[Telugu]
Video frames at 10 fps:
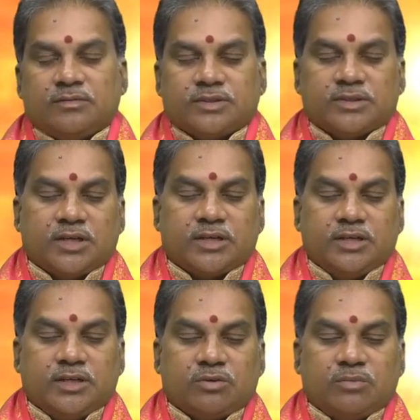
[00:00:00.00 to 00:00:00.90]

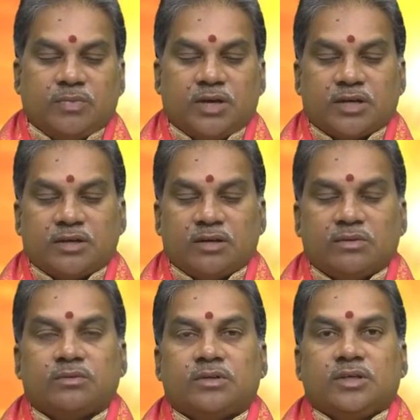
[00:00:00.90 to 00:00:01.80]
విషయాలకి
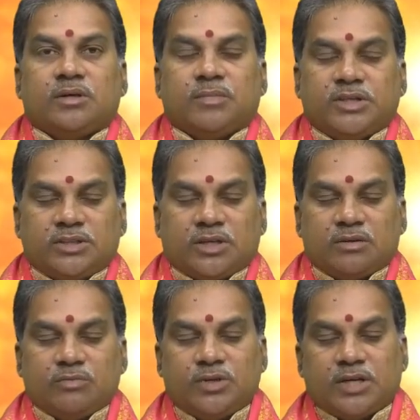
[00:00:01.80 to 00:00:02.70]
కుంభలగ్నంలో
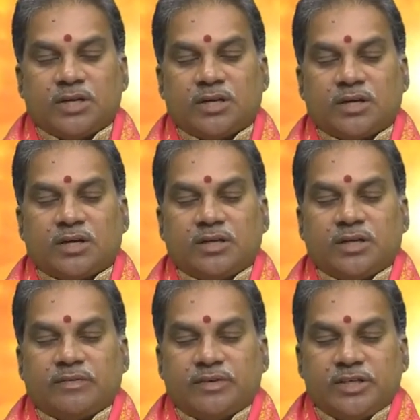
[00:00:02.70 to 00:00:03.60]
మధ్యాహ్నం ఒంటి గంట
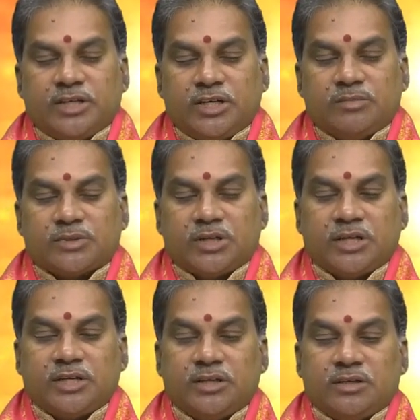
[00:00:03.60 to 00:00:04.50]
ఇరవై ఏడు
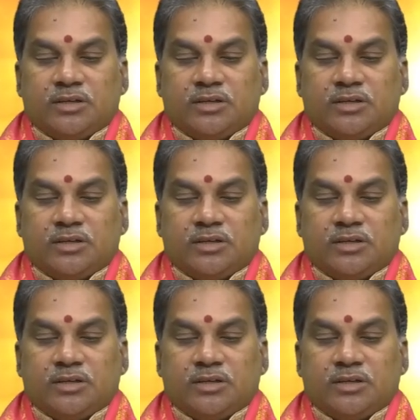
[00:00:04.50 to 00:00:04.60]
నిమిషాలకి